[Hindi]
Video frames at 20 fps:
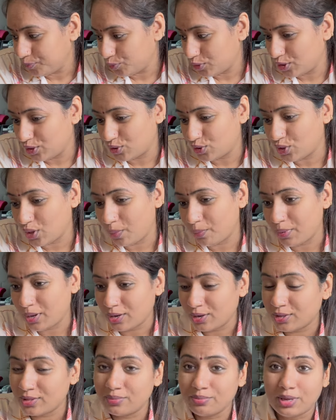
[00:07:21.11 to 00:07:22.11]
कितना
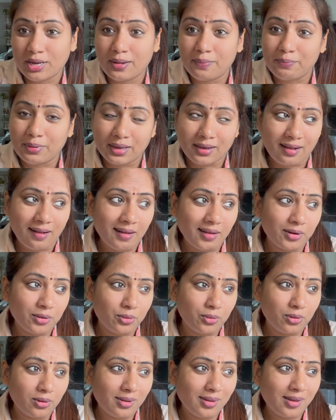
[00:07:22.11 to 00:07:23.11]
मेहनत मेरा बेकार
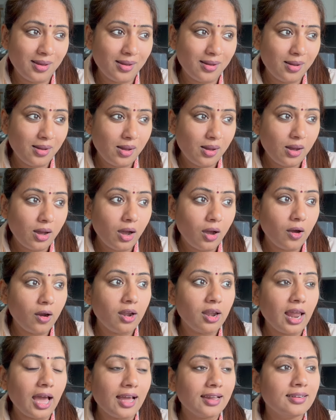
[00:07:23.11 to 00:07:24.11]
हो गया और
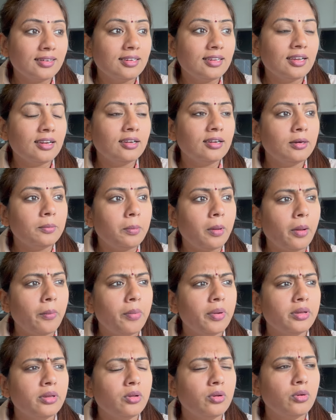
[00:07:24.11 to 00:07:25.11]
लास्ट ईयर ना
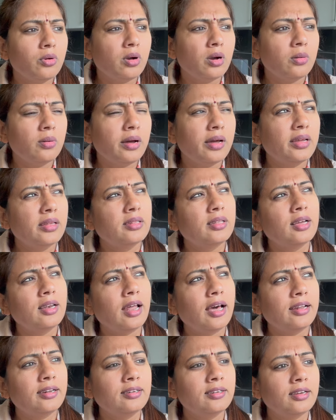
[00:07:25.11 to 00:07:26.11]
पापा जी लोग कब आए थे
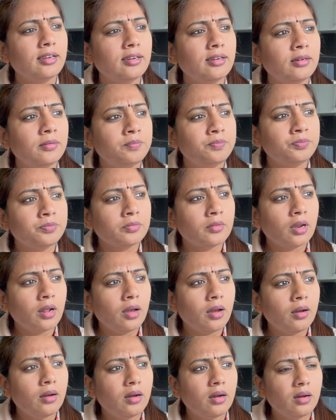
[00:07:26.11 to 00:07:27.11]
लास्ट ईयर
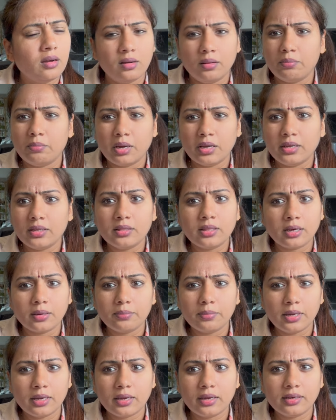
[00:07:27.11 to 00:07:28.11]
ना मई तक
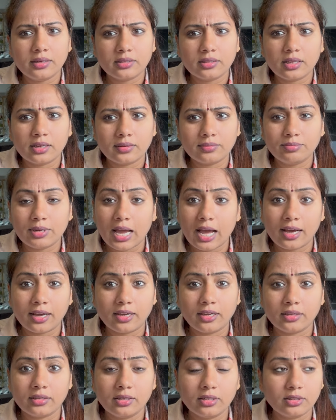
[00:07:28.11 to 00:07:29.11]
में एंड तक में आ
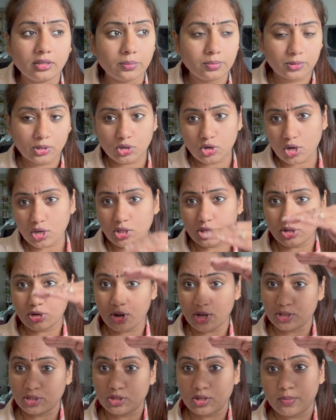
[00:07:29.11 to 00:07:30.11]
गए थे तब तक ना
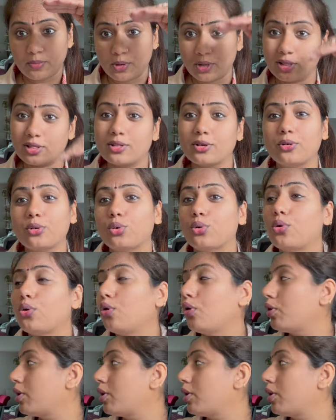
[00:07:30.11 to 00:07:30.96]
इतना इतना मस्त ग्रो हो